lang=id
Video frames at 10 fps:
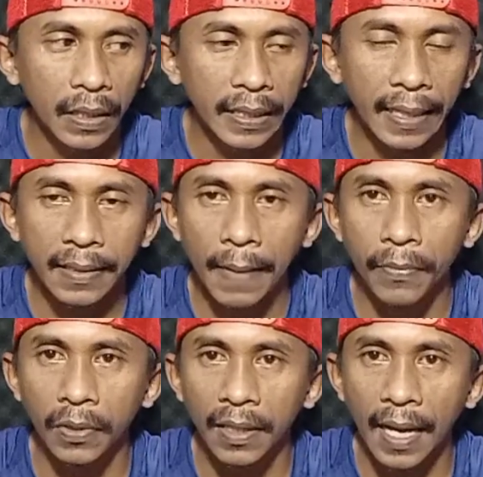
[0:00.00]
yang
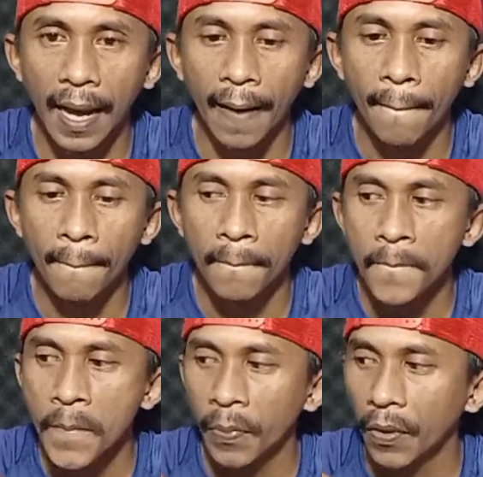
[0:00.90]
sambung tengah.
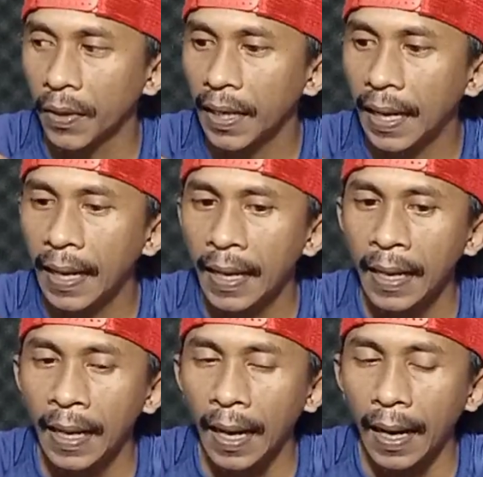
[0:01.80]
Oke ya.
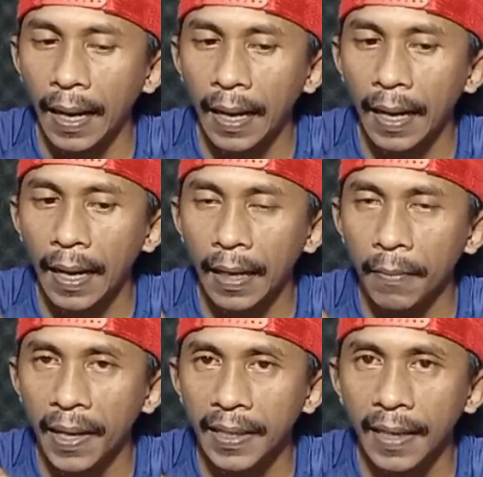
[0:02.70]
Uh,
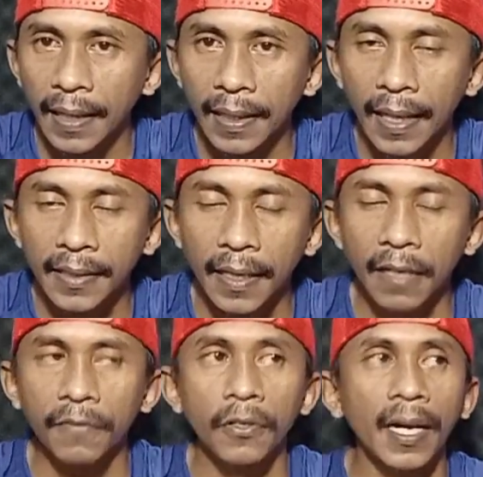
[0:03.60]
kembali ke harga saya
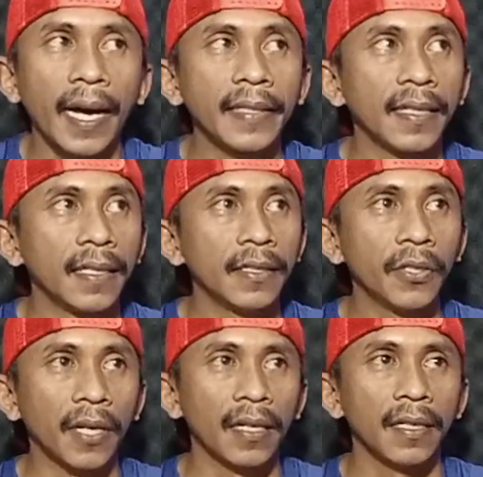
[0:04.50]
infokan jadi
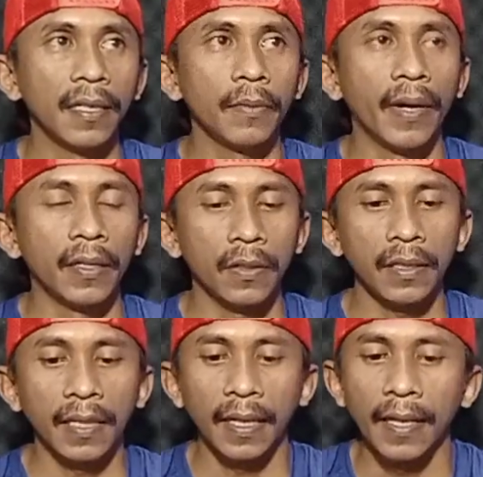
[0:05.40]
joran ini
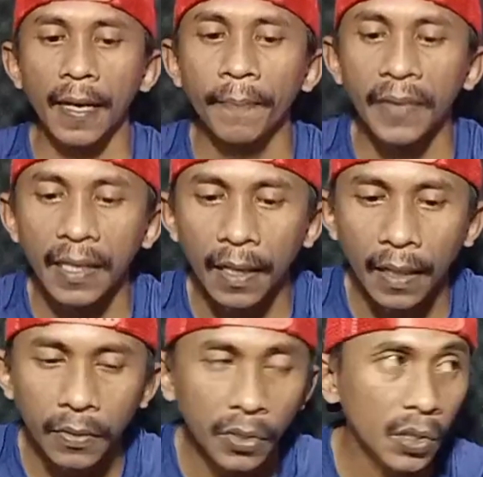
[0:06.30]
dibanderol di harga
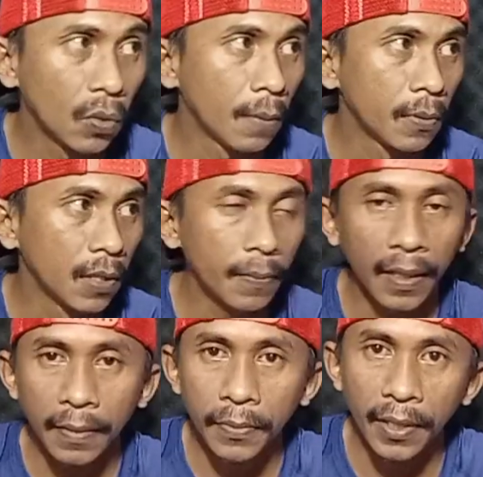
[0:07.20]
325.000
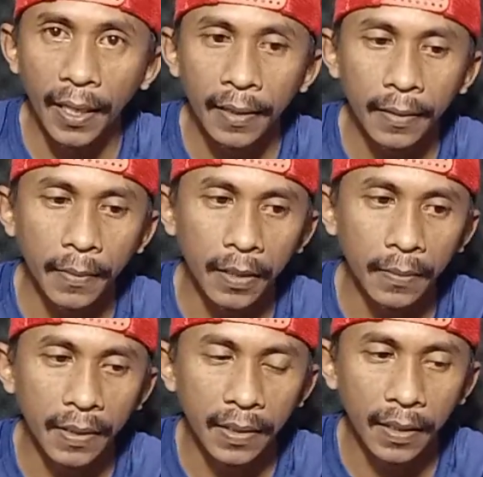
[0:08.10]
ya
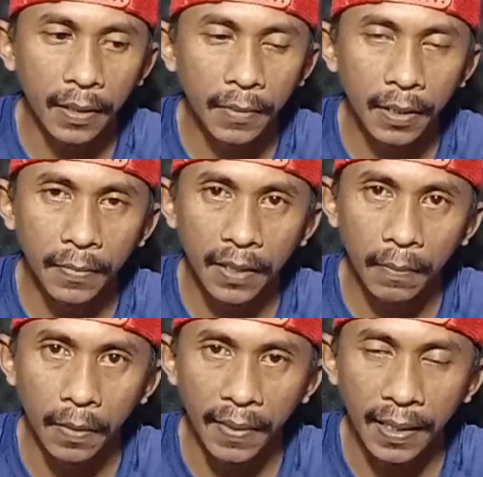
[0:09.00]
teman-teman jadi teman-teman
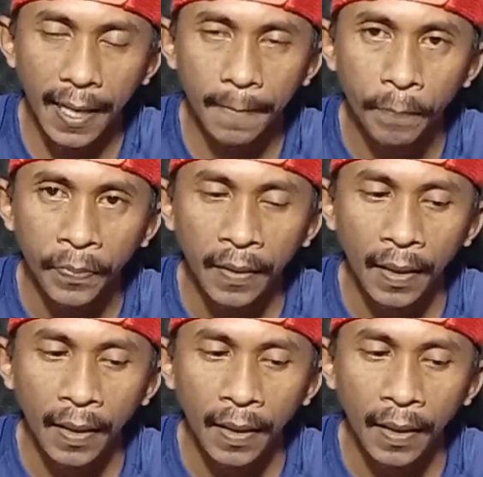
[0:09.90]
yang berminat